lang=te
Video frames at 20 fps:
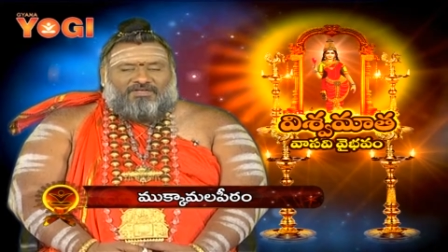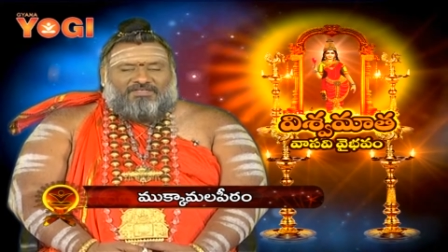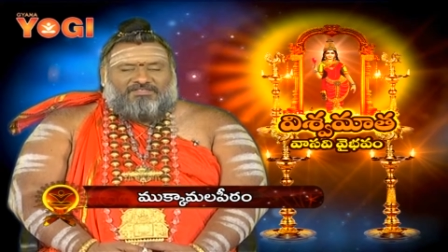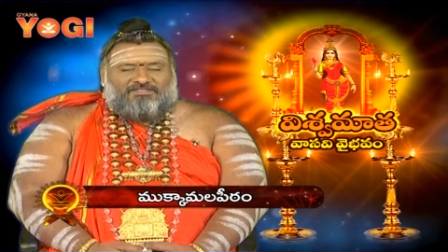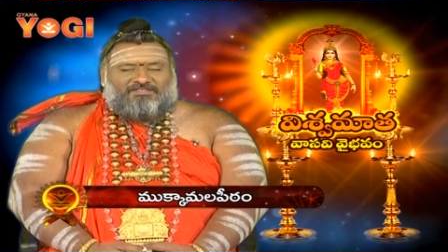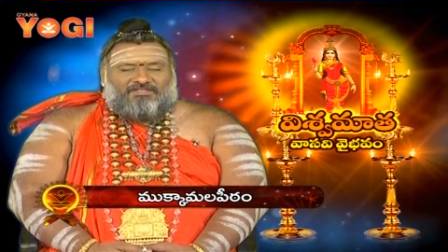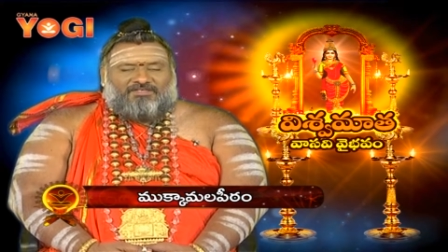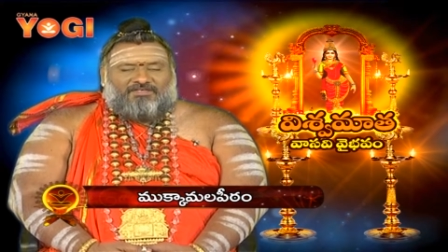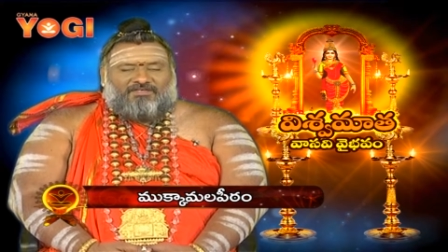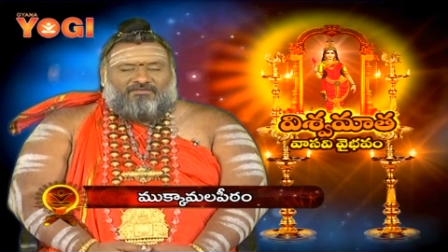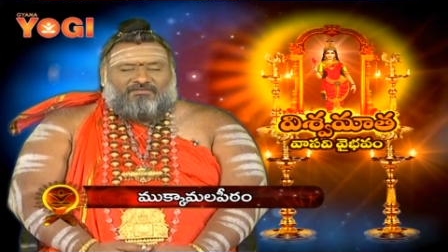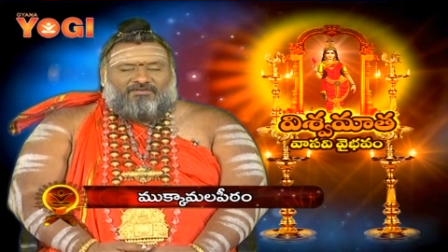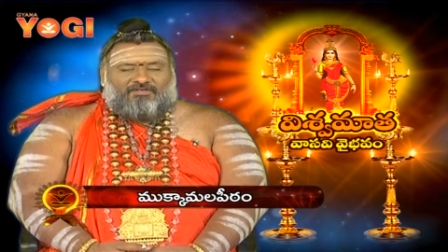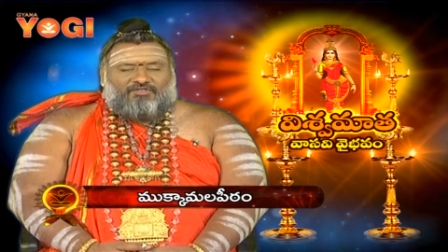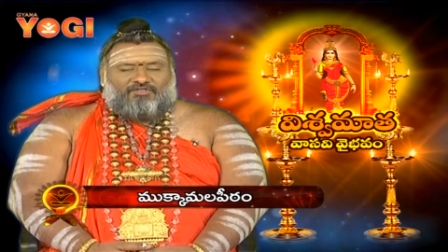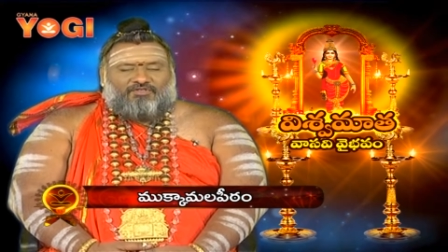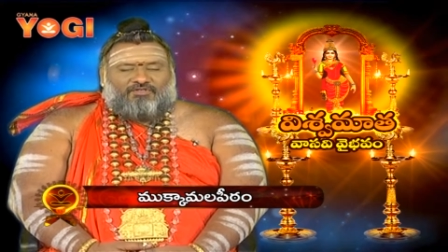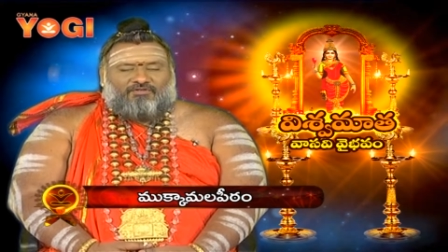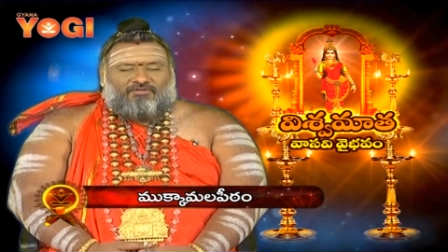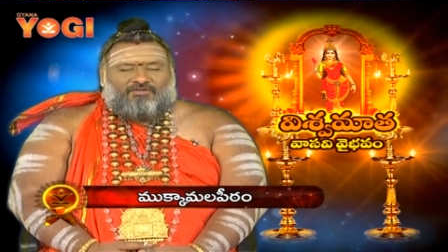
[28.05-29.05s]

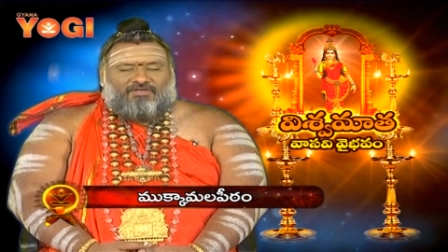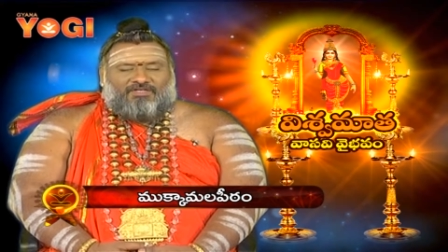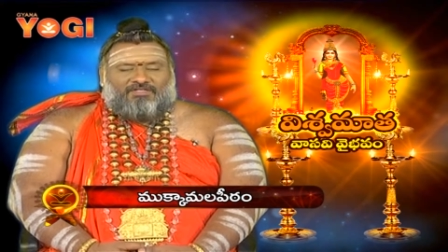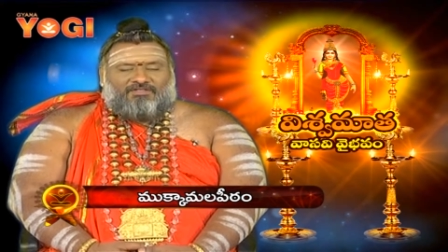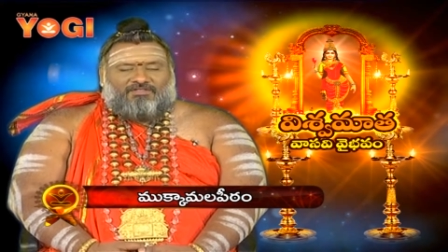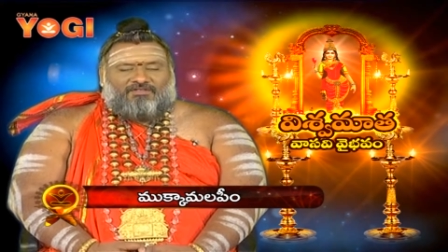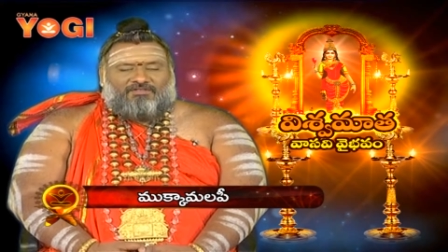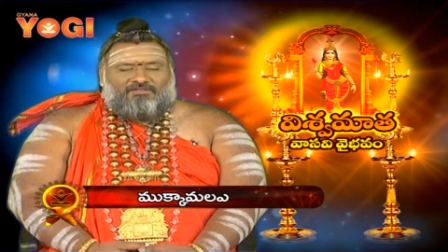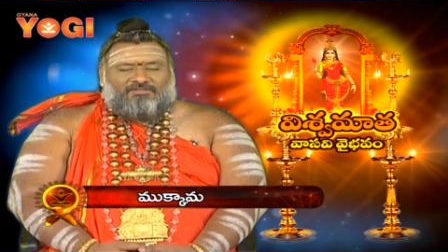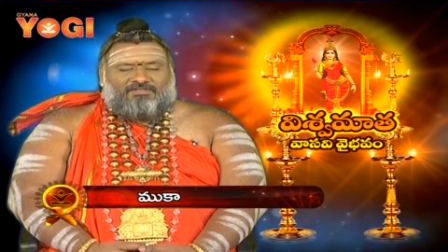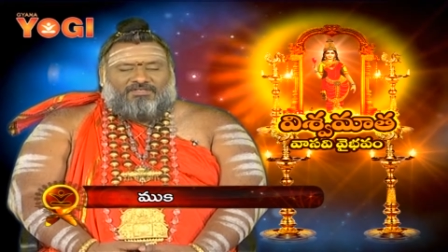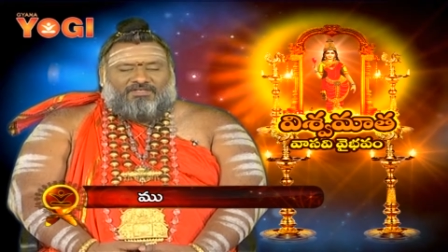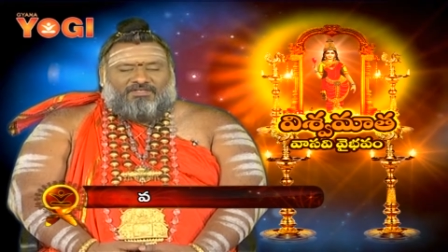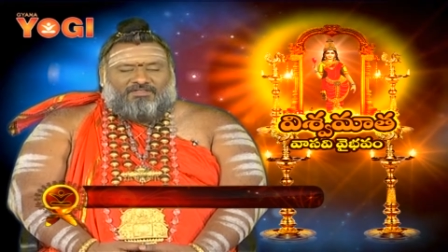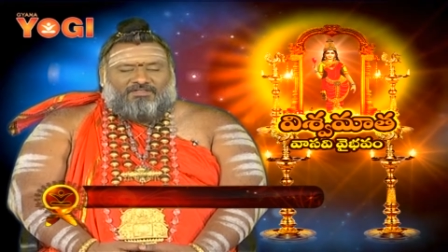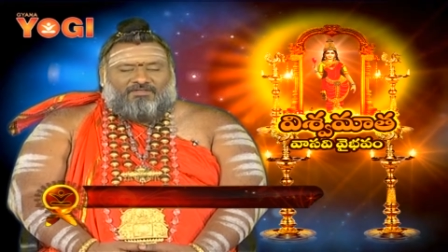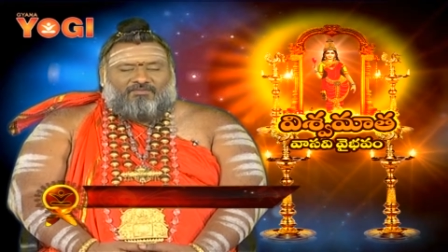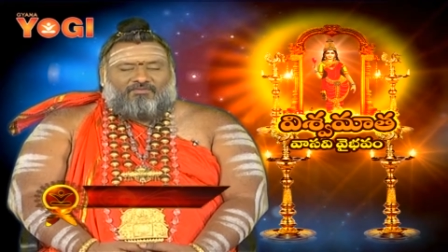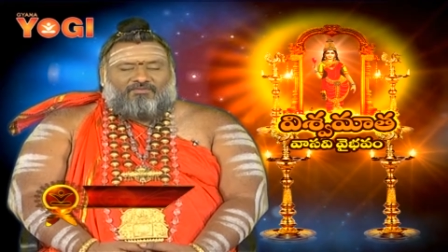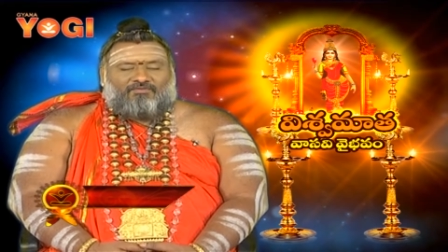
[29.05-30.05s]
రాసినటువంటి చెడు రాతలు
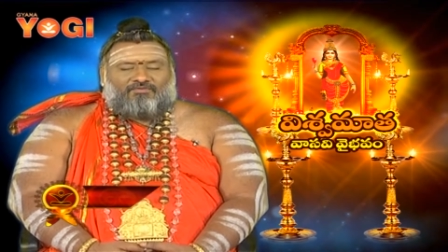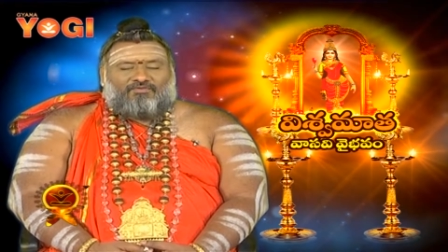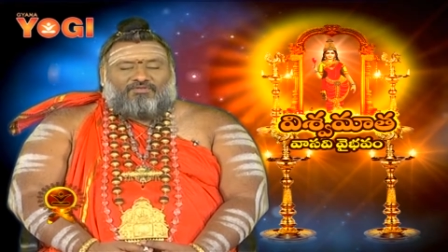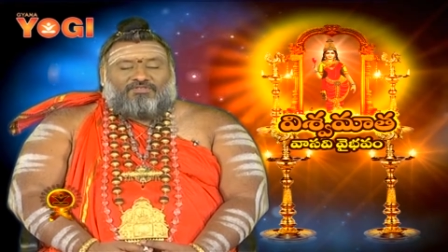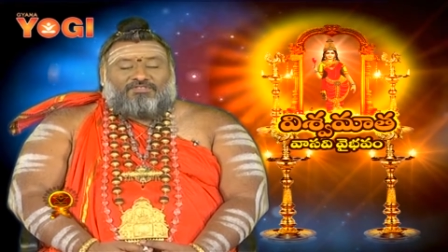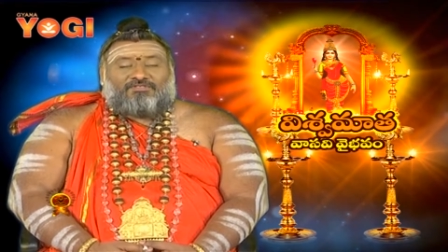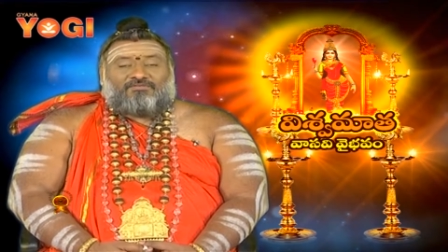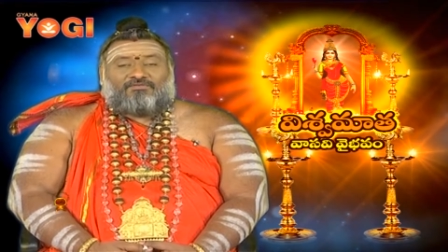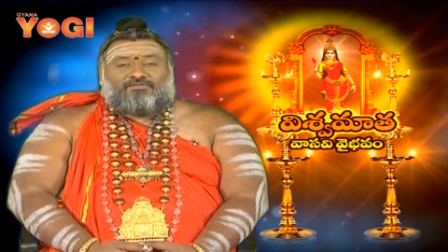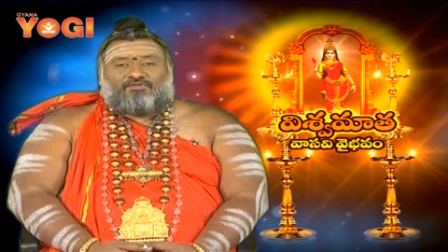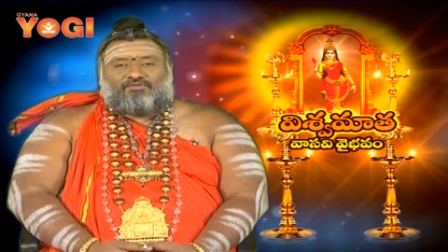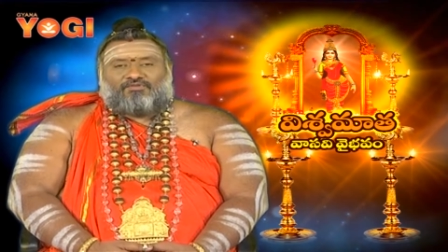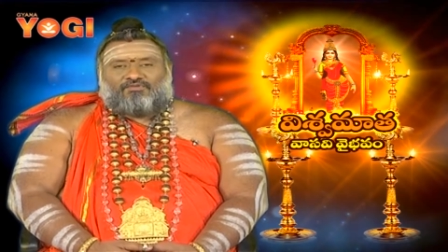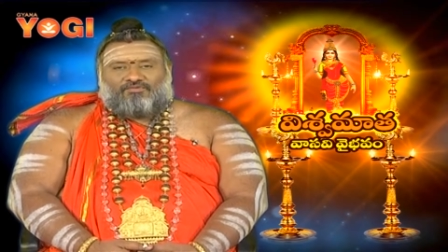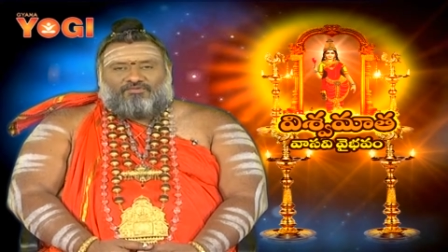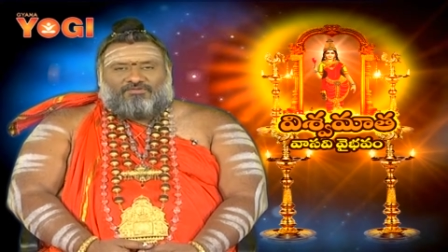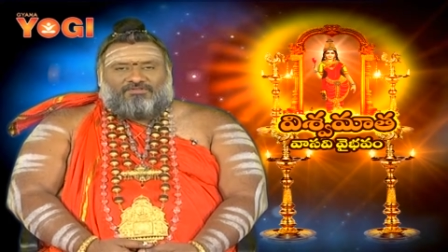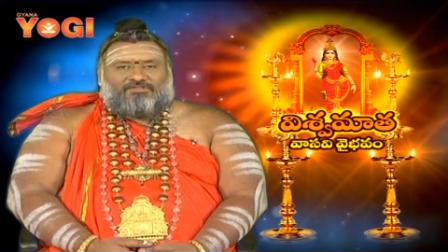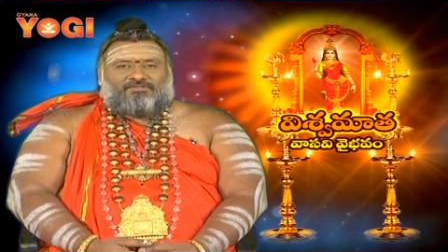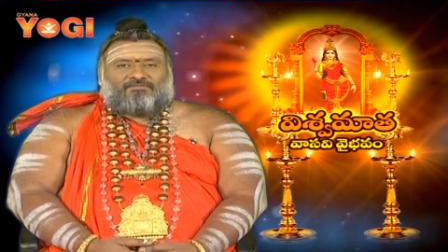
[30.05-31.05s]
సహితము
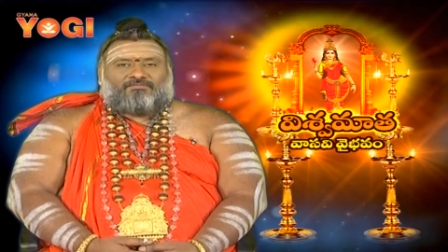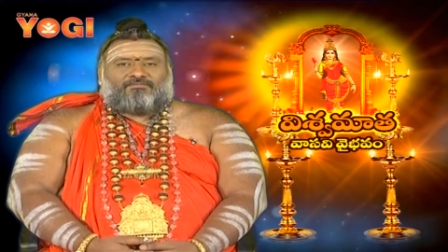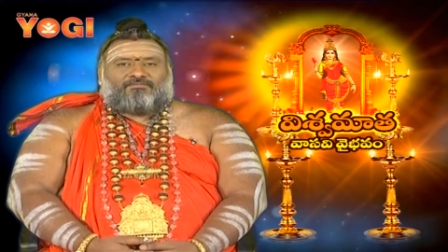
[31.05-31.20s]
తుడిచివేస్తుంది